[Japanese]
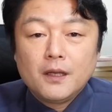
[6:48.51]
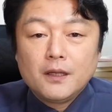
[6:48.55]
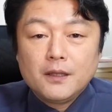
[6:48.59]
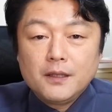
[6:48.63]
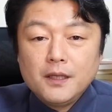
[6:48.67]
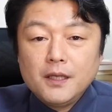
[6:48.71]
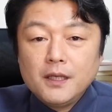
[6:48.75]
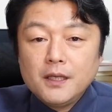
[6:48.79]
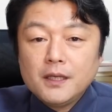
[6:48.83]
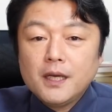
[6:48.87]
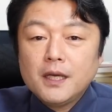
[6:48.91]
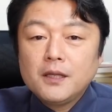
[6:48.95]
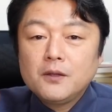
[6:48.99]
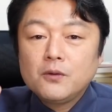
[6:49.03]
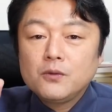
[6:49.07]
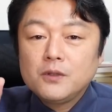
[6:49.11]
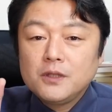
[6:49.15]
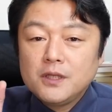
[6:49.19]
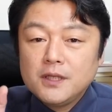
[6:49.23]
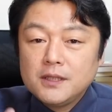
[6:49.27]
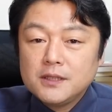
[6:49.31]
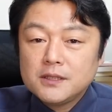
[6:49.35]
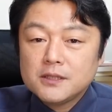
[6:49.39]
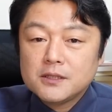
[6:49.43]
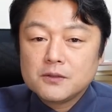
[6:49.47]
人間の
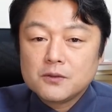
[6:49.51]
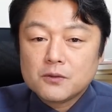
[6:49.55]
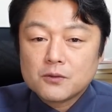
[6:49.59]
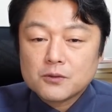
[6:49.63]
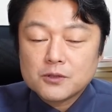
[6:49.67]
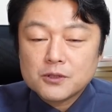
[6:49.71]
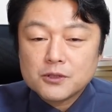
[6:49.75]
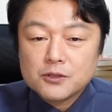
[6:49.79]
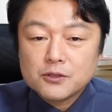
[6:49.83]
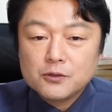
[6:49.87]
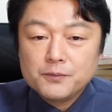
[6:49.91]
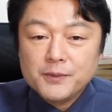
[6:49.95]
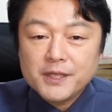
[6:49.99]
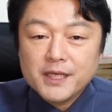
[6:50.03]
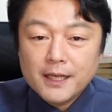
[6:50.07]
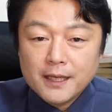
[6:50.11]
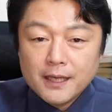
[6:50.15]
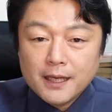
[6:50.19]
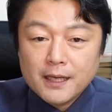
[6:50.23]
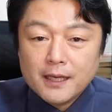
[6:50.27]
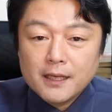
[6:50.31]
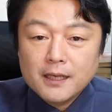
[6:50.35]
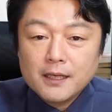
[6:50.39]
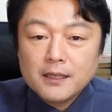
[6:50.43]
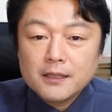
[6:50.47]
認知の仕組みか
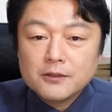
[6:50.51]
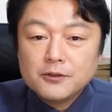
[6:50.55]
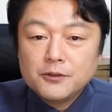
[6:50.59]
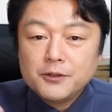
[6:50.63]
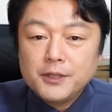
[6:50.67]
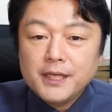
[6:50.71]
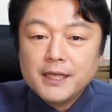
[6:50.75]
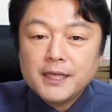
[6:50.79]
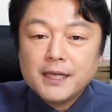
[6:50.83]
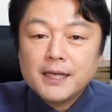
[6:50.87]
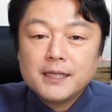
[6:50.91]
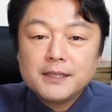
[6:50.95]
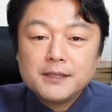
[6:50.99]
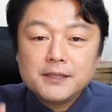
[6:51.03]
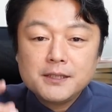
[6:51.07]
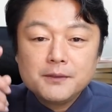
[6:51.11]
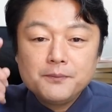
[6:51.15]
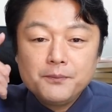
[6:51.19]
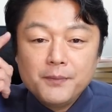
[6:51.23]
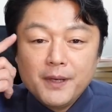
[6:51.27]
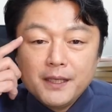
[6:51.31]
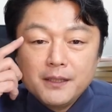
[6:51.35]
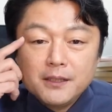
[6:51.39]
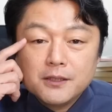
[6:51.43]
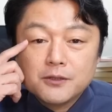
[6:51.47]
ら繰り返し
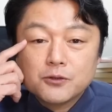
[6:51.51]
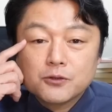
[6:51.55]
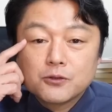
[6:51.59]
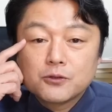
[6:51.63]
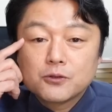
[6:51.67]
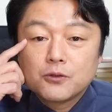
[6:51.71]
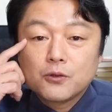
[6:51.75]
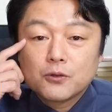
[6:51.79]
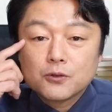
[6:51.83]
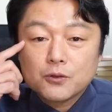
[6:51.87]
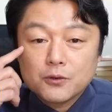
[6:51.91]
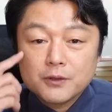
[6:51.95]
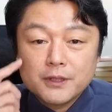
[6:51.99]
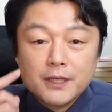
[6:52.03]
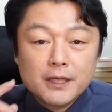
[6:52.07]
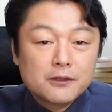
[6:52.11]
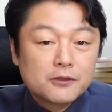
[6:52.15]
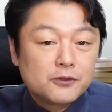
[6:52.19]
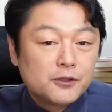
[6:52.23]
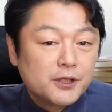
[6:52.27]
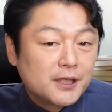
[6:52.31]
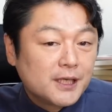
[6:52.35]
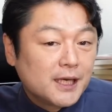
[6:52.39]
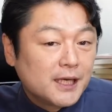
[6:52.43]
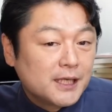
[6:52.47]
目にすることで、
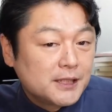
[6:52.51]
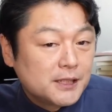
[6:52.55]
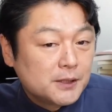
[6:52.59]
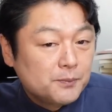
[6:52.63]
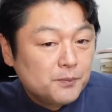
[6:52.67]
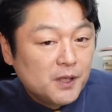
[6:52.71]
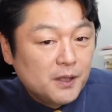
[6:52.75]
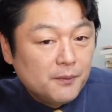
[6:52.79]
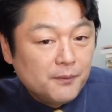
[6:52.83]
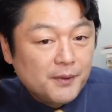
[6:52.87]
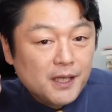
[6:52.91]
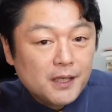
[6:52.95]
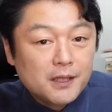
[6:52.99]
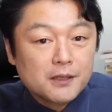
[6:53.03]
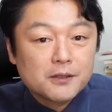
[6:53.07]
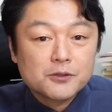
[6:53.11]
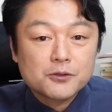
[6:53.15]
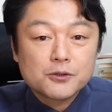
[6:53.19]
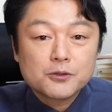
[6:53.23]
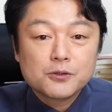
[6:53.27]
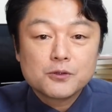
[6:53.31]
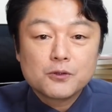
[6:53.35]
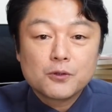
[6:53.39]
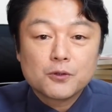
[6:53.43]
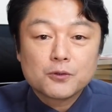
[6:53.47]
繰り返し耳に
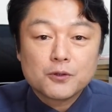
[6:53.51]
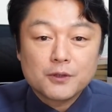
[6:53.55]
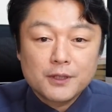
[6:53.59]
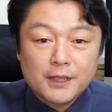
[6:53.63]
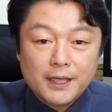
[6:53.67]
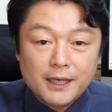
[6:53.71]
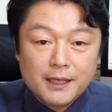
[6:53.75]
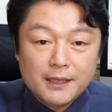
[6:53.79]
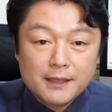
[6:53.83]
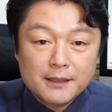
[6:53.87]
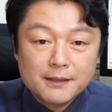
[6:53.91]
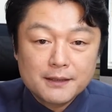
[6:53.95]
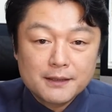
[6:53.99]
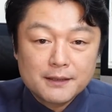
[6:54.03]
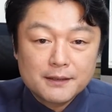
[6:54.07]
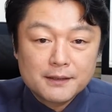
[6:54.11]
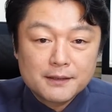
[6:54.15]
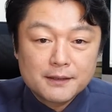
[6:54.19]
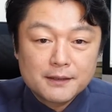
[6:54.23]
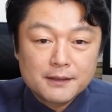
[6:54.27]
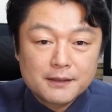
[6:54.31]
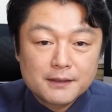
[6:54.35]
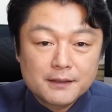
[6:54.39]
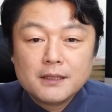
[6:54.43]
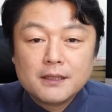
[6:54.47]
することで、
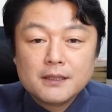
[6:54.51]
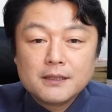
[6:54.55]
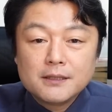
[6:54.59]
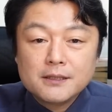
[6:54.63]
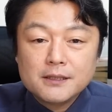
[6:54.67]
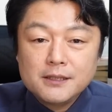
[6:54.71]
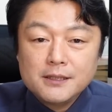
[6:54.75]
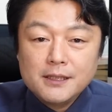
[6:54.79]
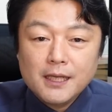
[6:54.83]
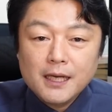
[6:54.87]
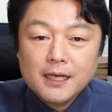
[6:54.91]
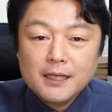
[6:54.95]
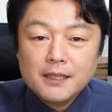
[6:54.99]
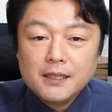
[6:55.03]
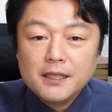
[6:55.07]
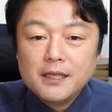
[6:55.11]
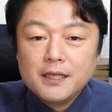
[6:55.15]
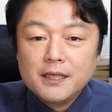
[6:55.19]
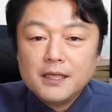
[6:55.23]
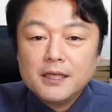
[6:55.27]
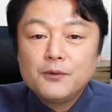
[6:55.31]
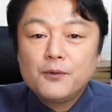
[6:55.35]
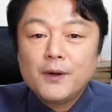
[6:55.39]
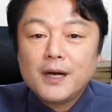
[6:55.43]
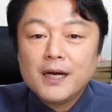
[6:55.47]
次第に
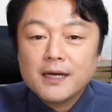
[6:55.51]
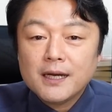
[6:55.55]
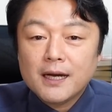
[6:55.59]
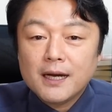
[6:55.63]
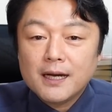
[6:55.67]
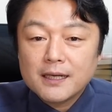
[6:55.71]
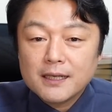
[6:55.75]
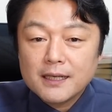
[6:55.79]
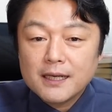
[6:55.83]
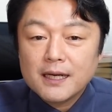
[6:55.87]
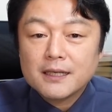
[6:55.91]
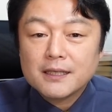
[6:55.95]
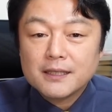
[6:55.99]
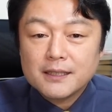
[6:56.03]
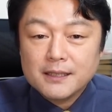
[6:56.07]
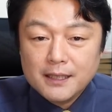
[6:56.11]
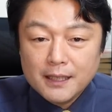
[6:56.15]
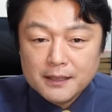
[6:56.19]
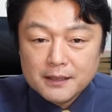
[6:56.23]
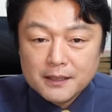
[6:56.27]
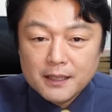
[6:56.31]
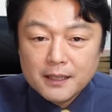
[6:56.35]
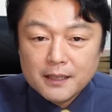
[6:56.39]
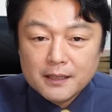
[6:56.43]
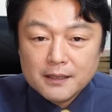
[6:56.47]
違和感が消
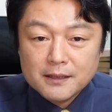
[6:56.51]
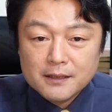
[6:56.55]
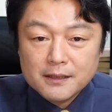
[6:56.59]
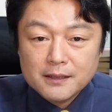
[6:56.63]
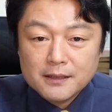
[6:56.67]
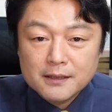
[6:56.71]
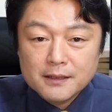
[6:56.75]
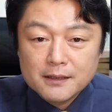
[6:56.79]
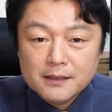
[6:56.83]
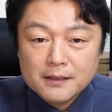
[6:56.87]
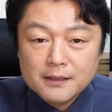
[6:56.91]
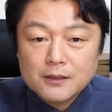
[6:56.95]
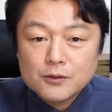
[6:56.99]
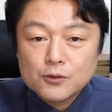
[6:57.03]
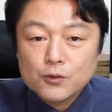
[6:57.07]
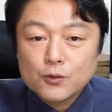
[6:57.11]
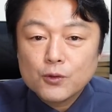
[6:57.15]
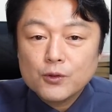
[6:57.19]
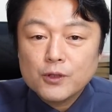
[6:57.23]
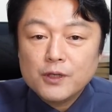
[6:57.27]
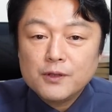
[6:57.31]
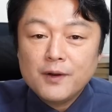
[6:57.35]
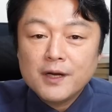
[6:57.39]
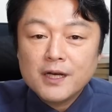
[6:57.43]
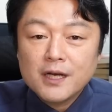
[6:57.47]
えて、そ
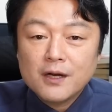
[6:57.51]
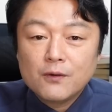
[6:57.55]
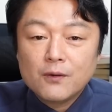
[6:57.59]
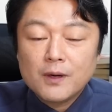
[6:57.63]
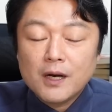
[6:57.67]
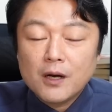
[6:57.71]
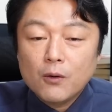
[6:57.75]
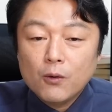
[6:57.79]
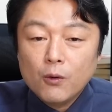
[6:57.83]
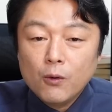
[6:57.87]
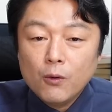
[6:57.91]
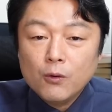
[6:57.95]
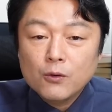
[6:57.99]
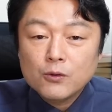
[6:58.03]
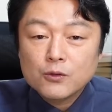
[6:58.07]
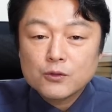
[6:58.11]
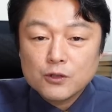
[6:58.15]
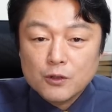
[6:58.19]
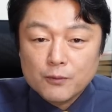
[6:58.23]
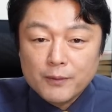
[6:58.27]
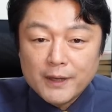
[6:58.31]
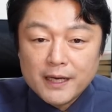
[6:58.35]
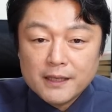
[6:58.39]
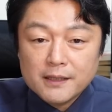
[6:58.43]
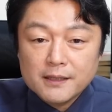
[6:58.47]
の違和感は多く
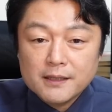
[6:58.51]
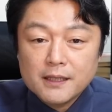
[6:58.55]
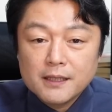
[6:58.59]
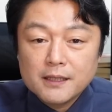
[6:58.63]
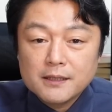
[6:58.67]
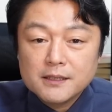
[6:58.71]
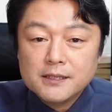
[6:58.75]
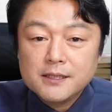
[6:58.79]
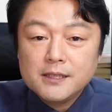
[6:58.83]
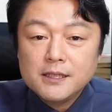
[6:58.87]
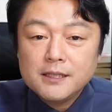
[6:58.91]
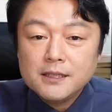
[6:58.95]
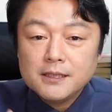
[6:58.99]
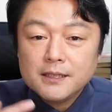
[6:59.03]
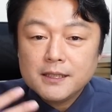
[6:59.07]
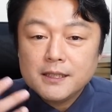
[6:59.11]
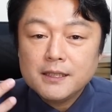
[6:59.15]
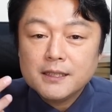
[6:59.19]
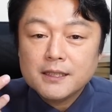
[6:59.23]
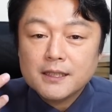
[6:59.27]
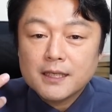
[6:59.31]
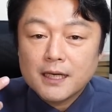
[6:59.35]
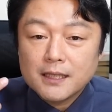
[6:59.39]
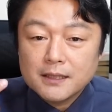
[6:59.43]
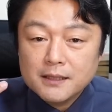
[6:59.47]
の場合、親
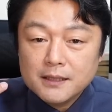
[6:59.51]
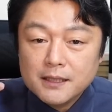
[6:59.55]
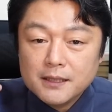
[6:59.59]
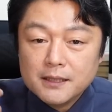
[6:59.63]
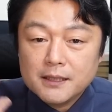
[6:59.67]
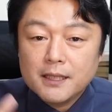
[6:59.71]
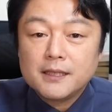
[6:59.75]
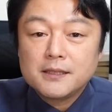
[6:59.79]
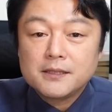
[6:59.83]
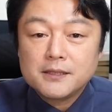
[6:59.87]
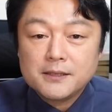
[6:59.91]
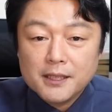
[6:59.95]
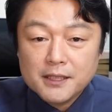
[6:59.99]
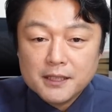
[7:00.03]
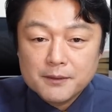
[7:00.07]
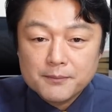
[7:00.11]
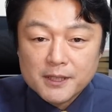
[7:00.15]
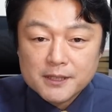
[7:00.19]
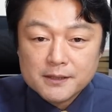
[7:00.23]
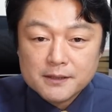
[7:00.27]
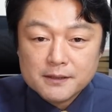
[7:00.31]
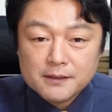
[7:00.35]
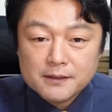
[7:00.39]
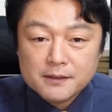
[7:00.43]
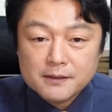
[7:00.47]
近感に転じていきま
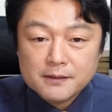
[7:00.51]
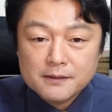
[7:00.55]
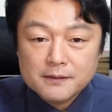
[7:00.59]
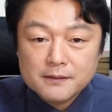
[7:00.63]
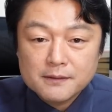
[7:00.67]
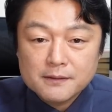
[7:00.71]
す。